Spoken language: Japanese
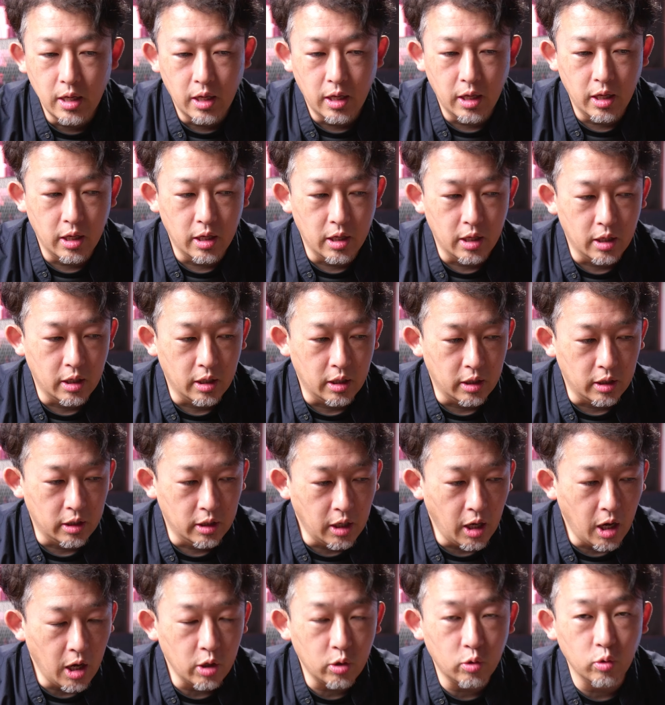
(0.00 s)
意
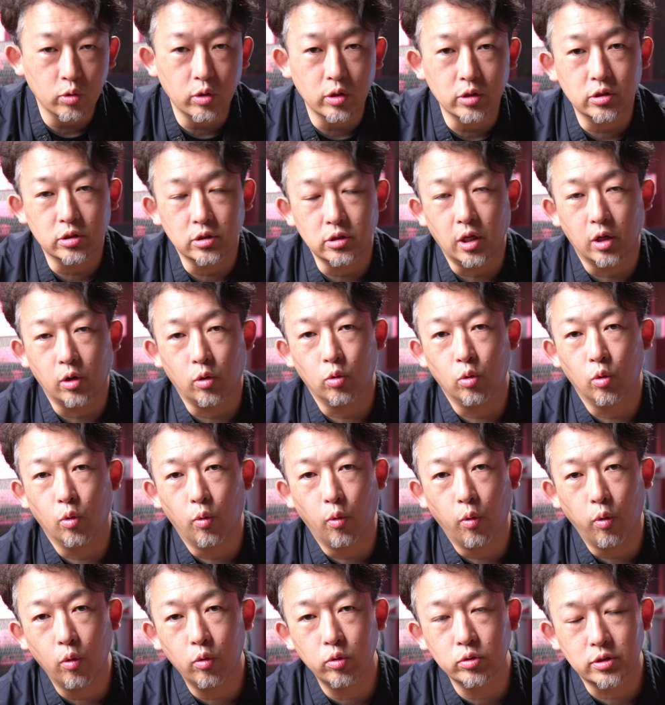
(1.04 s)
外とですね、この
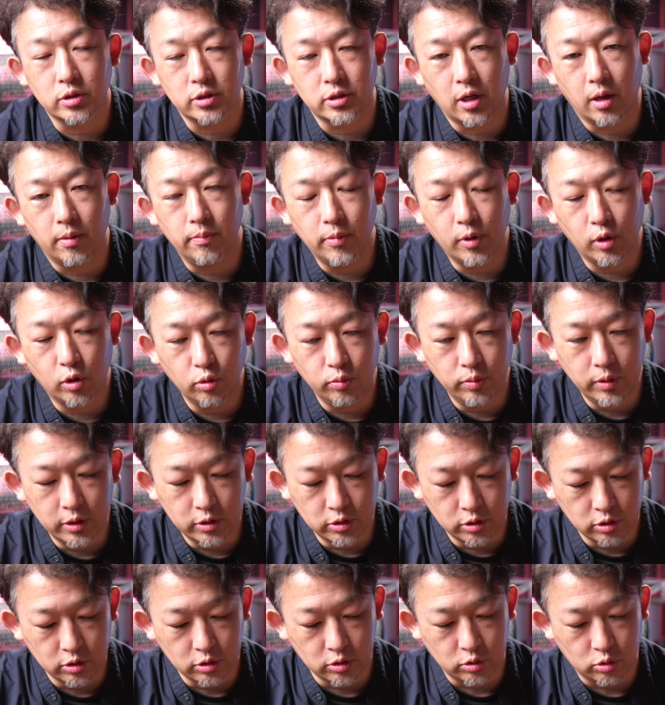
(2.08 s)
フォルザ
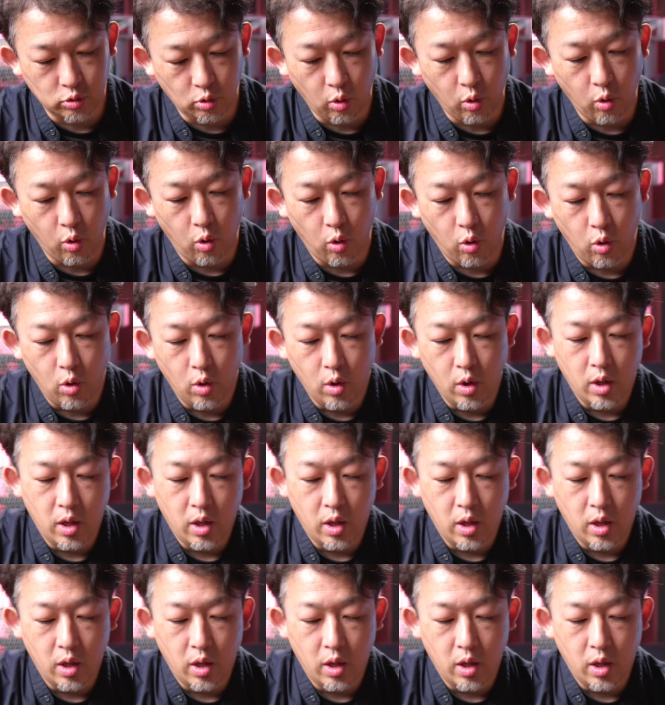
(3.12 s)
300B2 と、